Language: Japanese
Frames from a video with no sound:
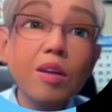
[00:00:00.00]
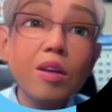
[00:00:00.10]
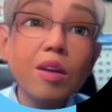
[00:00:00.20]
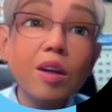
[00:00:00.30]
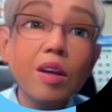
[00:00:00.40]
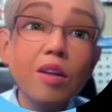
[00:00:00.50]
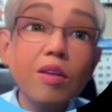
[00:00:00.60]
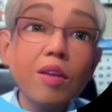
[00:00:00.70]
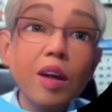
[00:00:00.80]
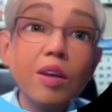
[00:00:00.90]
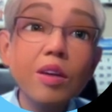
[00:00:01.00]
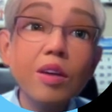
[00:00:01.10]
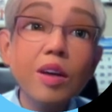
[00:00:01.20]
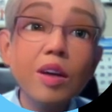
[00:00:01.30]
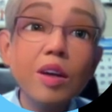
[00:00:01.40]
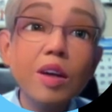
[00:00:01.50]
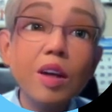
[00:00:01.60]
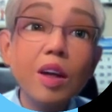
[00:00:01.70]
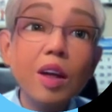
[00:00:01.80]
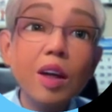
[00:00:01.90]
クがうまくいっ
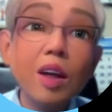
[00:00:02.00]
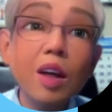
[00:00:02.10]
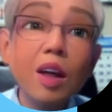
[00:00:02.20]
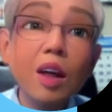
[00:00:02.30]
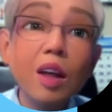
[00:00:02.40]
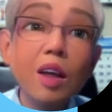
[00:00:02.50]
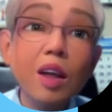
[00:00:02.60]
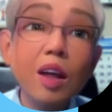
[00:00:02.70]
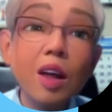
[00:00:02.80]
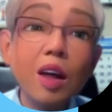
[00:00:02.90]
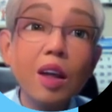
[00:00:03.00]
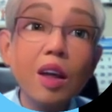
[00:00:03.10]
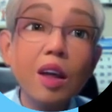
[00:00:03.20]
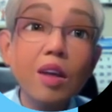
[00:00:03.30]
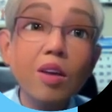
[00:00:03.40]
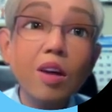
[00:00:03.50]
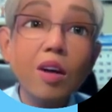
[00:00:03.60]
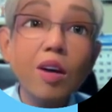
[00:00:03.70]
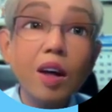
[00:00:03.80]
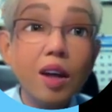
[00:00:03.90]
てないから開かないのか
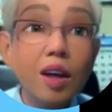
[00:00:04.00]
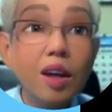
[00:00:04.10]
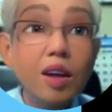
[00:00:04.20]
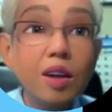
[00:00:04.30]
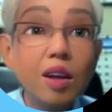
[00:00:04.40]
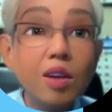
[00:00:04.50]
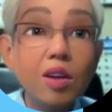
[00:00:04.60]
わからないですが、